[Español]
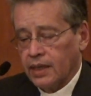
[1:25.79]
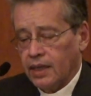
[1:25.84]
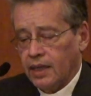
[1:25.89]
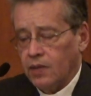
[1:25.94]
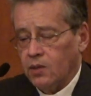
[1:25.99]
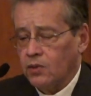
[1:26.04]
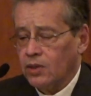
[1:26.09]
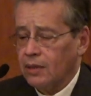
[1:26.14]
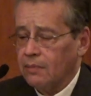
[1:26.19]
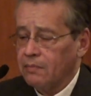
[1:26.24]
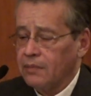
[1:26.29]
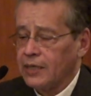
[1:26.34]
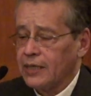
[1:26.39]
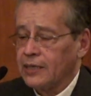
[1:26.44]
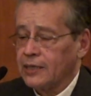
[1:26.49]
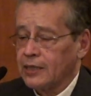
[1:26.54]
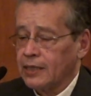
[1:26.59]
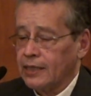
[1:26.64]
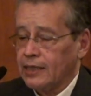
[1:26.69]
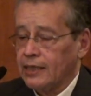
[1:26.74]
En un
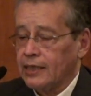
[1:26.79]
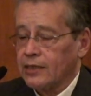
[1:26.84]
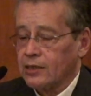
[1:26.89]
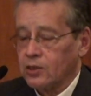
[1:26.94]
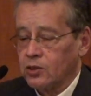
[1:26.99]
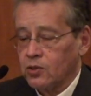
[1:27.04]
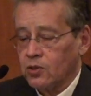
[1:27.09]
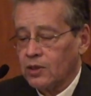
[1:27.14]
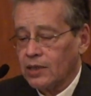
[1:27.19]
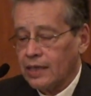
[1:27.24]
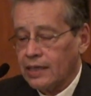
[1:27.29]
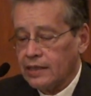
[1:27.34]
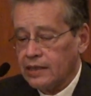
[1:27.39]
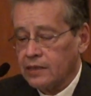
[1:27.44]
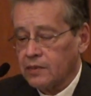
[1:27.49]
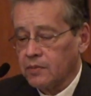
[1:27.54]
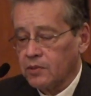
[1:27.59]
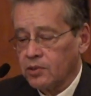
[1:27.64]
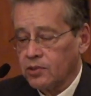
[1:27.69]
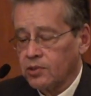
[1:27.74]
ambiente de
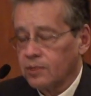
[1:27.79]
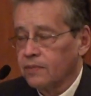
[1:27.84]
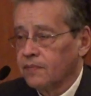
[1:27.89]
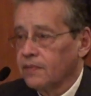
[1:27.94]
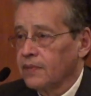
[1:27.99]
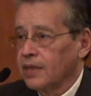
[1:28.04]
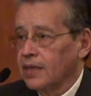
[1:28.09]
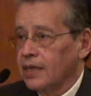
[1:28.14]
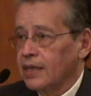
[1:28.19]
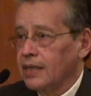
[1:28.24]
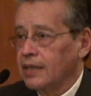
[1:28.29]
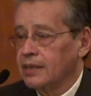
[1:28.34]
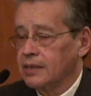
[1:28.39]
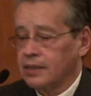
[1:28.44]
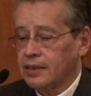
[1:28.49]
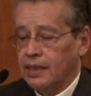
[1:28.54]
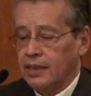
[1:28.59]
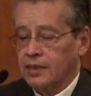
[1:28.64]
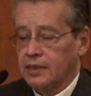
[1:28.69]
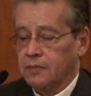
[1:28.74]
nacionalismos,
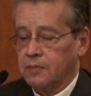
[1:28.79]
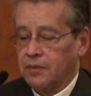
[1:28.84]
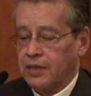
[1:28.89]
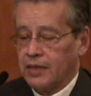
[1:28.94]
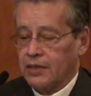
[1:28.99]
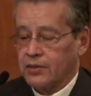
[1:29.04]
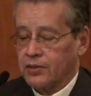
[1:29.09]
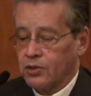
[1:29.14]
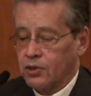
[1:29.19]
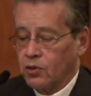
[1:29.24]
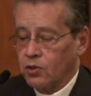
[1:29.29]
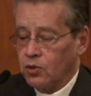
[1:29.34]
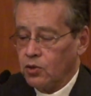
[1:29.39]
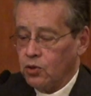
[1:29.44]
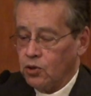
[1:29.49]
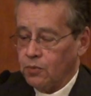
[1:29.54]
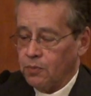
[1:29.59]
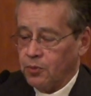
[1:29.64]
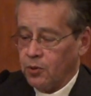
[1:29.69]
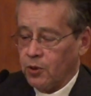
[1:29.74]
esta expiación
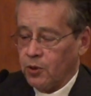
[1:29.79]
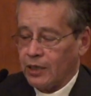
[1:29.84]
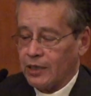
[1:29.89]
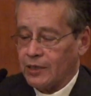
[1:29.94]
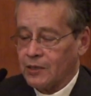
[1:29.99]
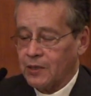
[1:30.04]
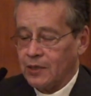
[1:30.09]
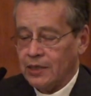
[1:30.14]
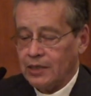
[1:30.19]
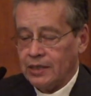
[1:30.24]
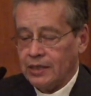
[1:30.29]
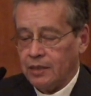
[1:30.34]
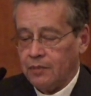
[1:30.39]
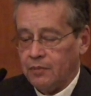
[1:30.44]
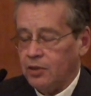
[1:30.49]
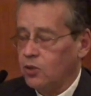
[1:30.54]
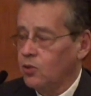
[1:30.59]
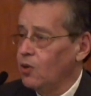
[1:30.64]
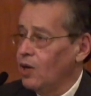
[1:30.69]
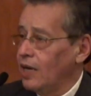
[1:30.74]
no podría ser
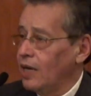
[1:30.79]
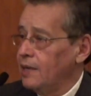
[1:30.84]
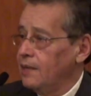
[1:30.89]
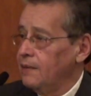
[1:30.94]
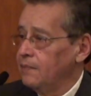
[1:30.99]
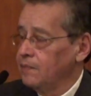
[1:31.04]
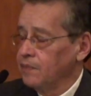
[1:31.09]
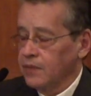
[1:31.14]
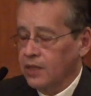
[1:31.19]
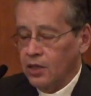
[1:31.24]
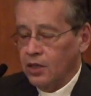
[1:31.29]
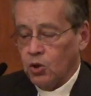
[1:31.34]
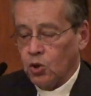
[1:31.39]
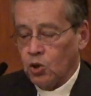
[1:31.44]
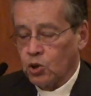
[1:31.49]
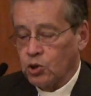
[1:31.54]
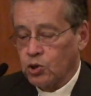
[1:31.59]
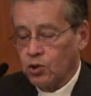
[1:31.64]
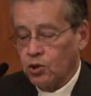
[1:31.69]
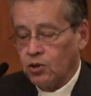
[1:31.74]
individual
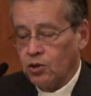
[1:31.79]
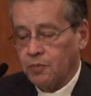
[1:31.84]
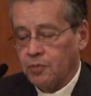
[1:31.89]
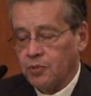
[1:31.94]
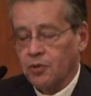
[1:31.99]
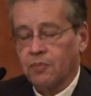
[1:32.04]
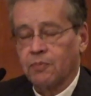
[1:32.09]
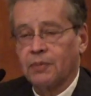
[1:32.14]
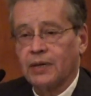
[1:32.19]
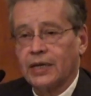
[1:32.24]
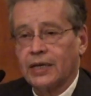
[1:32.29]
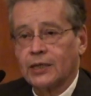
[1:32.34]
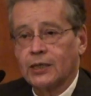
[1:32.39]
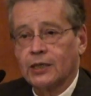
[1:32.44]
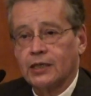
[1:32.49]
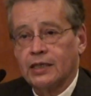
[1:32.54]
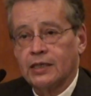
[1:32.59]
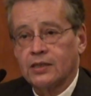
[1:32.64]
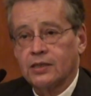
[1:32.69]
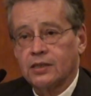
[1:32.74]
o solo por
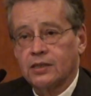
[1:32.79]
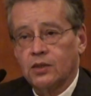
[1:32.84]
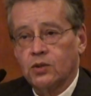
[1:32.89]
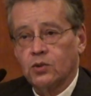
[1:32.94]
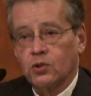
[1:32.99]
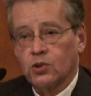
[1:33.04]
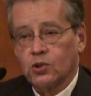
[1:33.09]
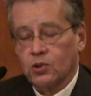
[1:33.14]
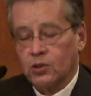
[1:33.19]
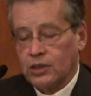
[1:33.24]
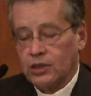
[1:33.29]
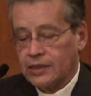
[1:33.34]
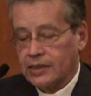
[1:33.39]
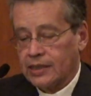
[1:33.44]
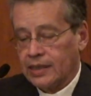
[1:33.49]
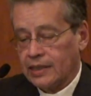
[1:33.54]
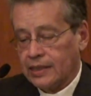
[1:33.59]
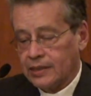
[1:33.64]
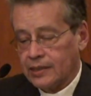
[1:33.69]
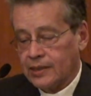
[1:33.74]
parte de instituciones
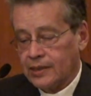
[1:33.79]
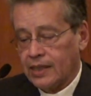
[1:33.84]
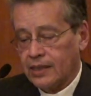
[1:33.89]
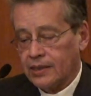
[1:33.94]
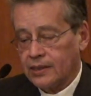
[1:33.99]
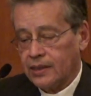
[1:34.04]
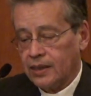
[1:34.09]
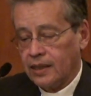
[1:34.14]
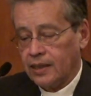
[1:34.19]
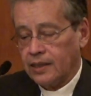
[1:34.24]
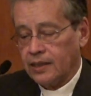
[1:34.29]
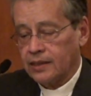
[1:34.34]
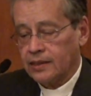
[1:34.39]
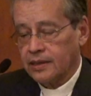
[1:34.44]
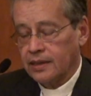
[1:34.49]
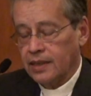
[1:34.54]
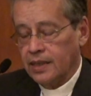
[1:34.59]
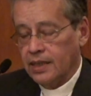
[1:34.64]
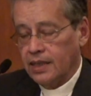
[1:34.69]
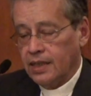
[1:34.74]

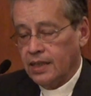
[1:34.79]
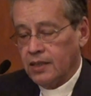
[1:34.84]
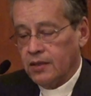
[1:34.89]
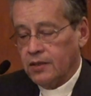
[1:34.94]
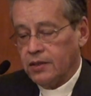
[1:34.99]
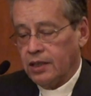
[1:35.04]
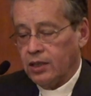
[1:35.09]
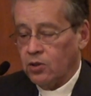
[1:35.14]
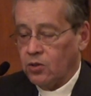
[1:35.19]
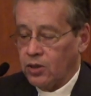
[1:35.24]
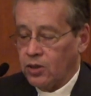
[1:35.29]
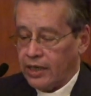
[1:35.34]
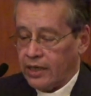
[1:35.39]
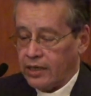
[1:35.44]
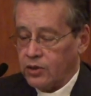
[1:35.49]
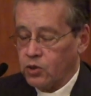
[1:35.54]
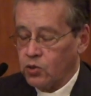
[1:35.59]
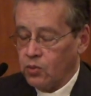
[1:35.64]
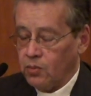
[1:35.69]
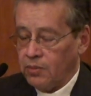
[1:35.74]
eclesiásticas, sino que
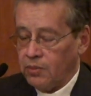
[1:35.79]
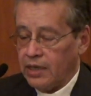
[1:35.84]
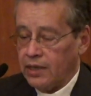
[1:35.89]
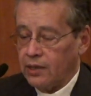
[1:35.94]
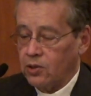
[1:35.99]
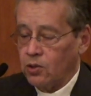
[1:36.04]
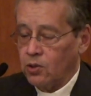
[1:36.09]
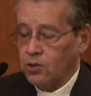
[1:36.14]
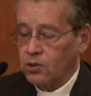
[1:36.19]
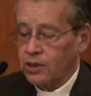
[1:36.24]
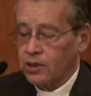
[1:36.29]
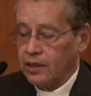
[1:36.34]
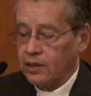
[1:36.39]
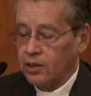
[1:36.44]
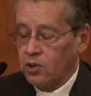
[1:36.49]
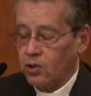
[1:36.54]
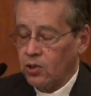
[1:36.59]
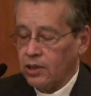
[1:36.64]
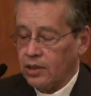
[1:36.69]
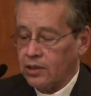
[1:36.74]
asumiendo los
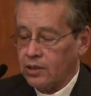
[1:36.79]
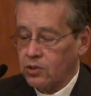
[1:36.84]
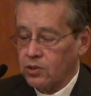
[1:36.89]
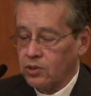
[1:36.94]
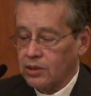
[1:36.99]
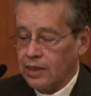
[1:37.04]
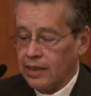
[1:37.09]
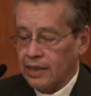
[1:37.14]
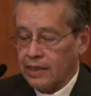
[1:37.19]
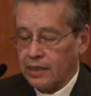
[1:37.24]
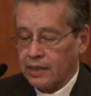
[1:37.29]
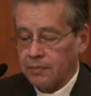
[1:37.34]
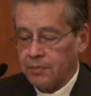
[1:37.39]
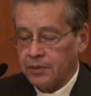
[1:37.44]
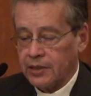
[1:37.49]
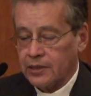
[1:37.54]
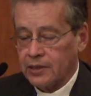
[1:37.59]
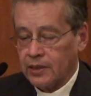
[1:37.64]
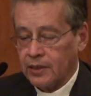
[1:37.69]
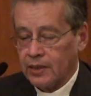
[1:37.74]
católicos la
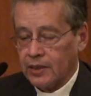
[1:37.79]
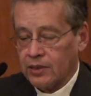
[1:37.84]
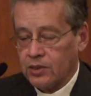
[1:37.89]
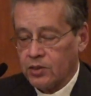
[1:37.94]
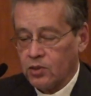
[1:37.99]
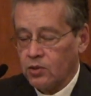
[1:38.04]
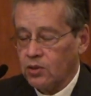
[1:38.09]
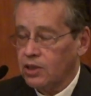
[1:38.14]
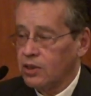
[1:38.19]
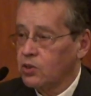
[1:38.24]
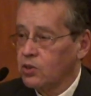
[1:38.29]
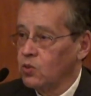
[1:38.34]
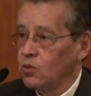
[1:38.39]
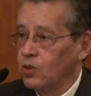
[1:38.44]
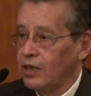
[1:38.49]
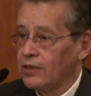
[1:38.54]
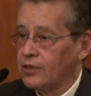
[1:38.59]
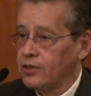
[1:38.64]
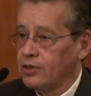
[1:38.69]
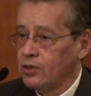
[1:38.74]
representación de su
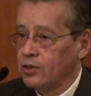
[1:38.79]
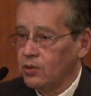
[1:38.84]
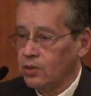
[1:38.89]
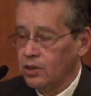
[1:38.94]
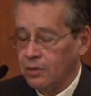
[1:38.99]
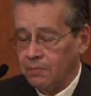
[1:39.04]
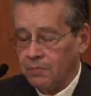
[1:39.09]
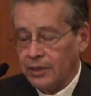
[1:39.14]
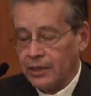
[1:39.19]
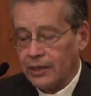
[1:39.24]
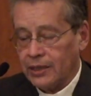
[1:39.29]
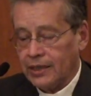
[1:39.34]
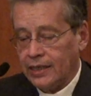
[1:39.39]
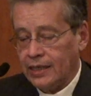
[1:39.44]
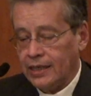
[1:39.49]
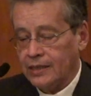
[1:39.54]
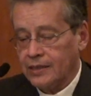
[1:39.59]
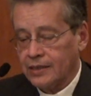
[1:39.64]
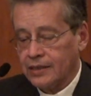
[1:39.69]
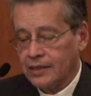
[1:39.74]
nación de
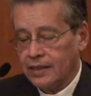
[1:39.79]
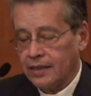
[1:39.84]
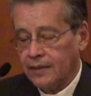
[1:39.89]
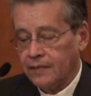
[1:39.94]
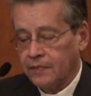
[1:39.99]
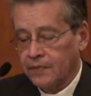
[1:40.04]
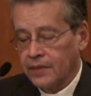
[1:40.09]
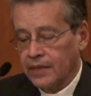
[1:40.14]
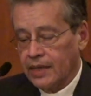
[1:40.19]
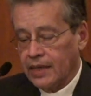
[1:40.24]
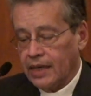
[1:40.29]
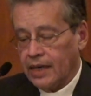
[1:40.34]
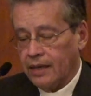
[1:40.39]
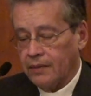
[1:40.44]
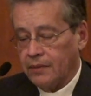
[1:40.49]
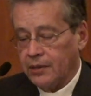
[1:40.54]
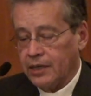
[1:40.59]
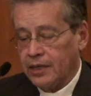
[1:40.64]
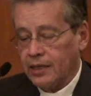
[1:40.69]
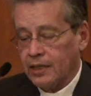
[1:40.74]
pertenencia,
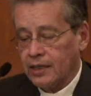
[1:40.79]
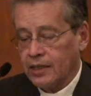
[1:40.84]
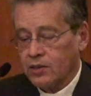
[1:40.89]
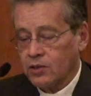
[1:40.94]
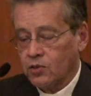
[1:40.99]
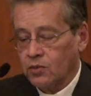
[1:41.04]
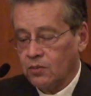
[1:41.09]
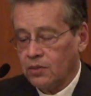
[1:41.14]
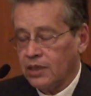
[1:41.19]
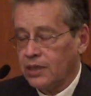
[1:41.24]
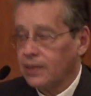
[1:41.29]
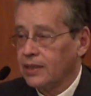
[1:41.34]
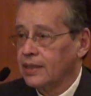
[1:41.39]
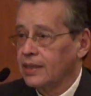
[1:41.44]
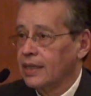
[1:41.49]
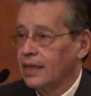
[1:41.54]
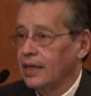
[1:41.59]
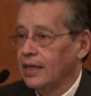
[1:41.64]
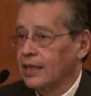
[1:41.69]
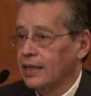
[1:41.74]
habría de asumir
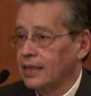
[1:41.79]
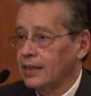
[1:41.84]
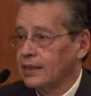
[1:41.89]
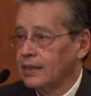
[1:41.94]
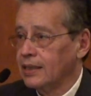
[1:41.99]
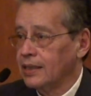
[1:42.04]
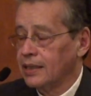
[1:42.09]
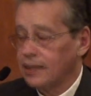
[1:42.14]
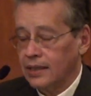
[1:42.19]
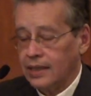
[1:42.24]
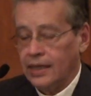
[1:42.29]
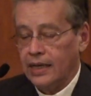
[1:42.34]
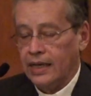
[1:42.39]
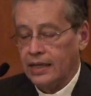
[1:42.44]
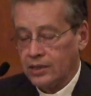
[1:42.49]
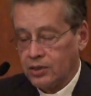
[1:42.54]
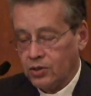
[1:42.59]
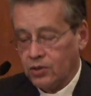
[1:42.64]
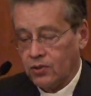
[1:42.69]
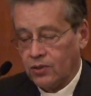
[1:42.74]
carácter
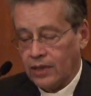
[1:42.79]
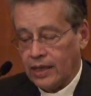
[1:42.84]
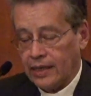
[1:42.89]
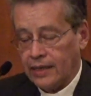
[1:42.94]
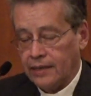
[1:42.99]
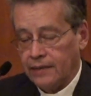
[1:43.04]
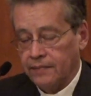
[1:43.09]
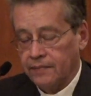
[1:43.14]
nacional.